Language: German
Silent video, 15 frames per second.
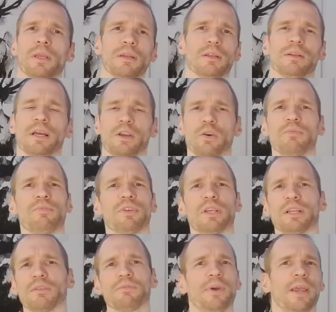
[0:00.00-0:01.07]
Denn da können wir ja
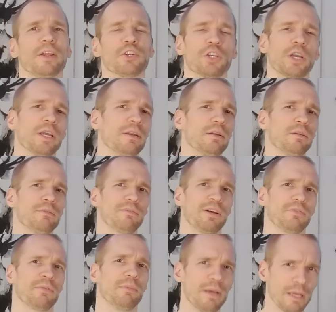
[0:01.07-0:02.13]
dann frei entscheiden,
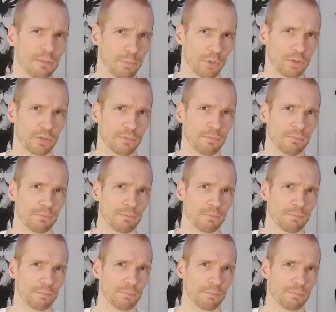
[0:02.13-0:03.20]
was wir machen möchten.
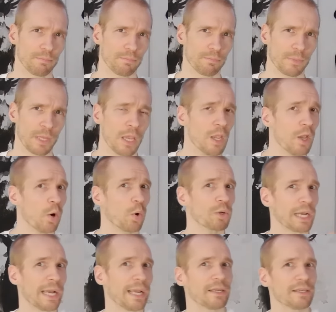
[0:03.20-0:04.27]

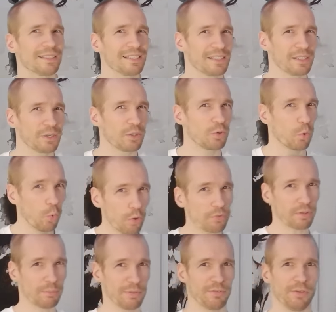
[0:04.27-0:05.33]
Und eine
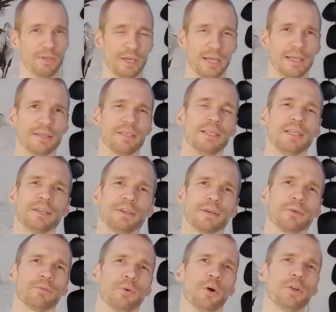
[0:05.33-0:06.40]
große Besonderheit, die ich
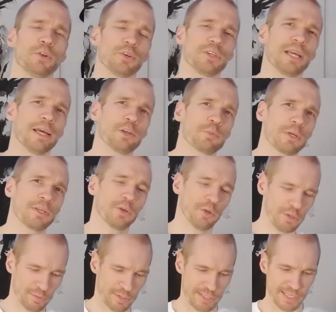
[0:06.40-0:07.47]
vorhin noch nicht ansprechen
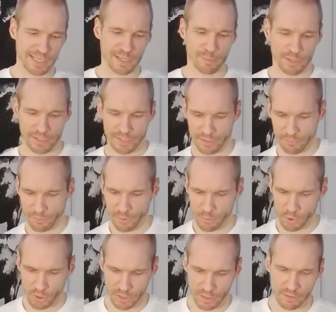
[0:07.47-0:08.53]
konnte, weil ich die Kamera hier vor mir
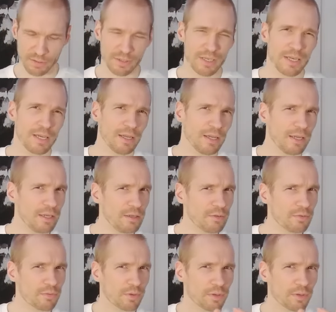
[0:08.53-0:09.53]
stehen hatte, ist